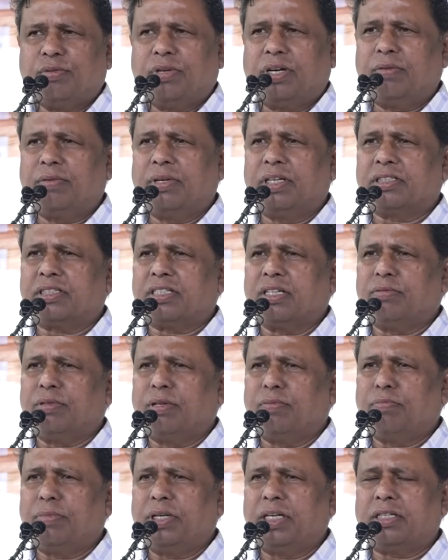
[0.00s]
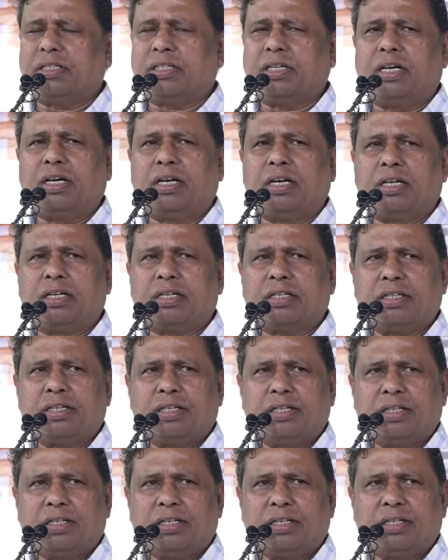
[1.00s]
बाबा साहब अम्बेडकर
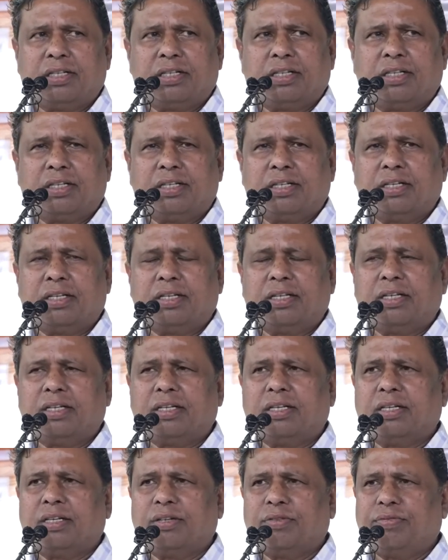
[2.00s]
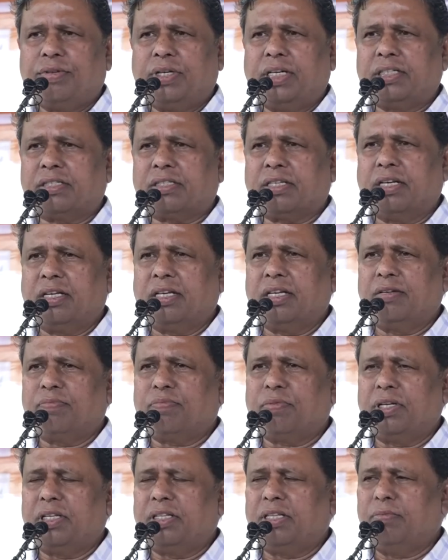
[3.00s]
फैसले
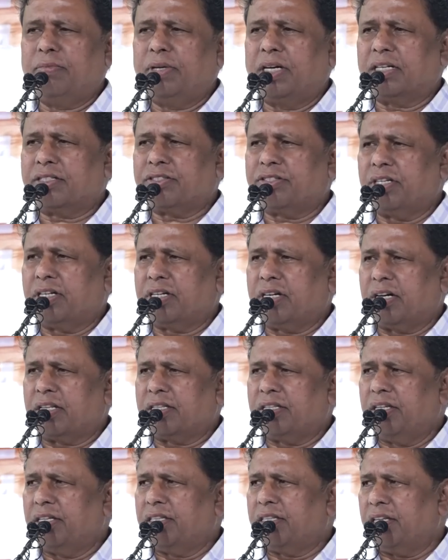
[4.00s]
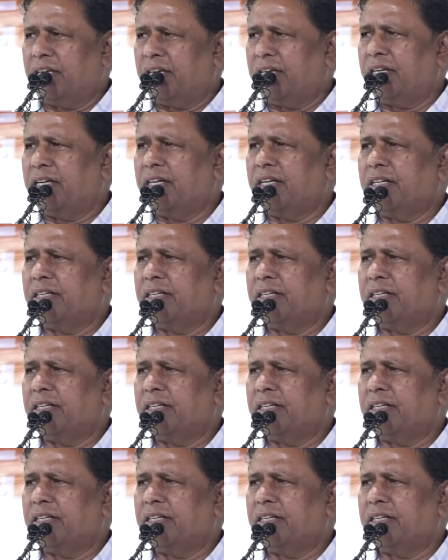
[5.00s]
अपने दिमाग से करते थे